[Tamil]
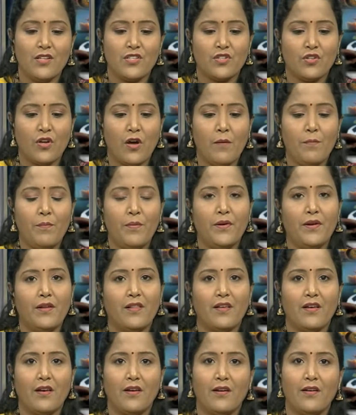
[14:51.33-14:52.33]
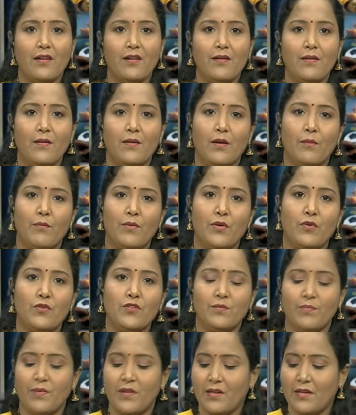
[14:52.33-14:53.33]
ஸ்டாப் பண்ணுறதுக்காக நம்ம
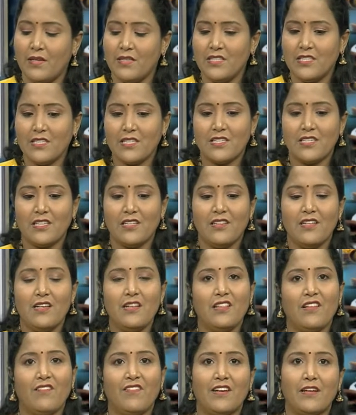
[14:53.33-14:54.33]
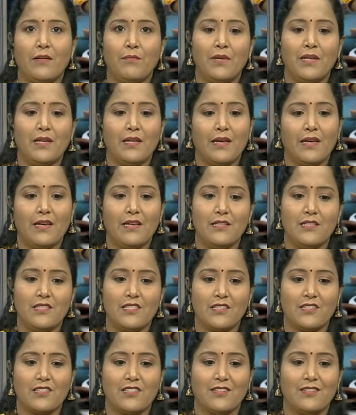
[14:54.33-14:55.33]
யூஸ் பண்ணுற இன்ஜெக்ஷன் தான் இந்த விட்டமின் கே
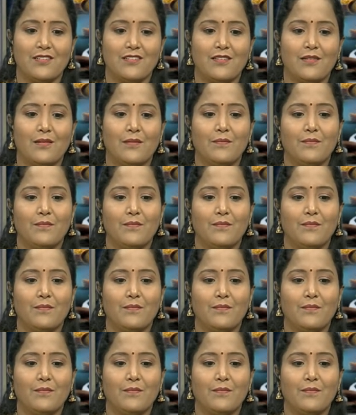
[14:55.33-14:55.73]
இன்ஜெக்ஷன்ஸ்